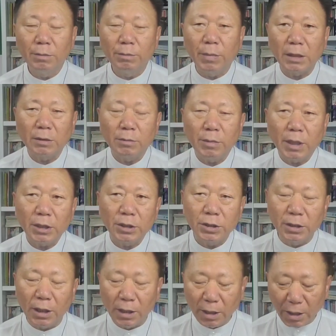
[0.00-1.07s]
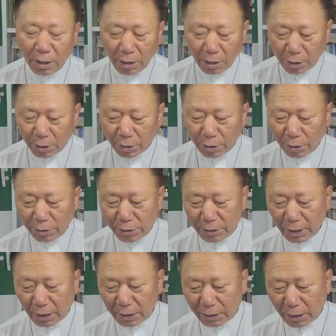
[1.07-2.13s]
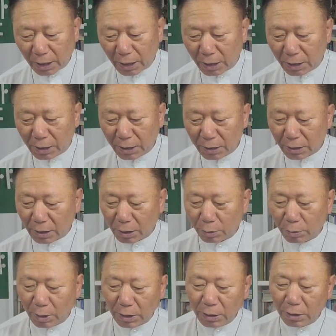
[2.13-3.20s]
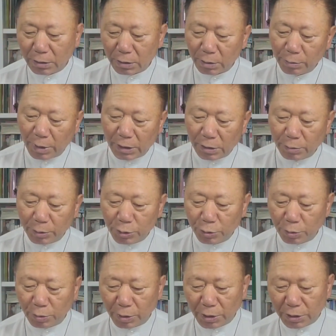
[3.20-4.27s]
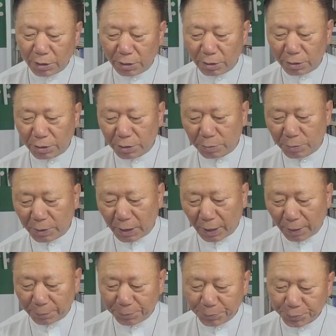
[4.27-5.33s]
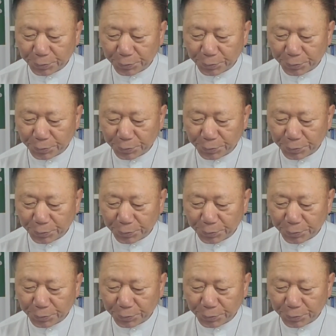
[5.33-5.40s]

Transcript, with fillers: 마지막 시대의 현상이다 라고 하는 것을 말씀해 주고 계시는 것입니다.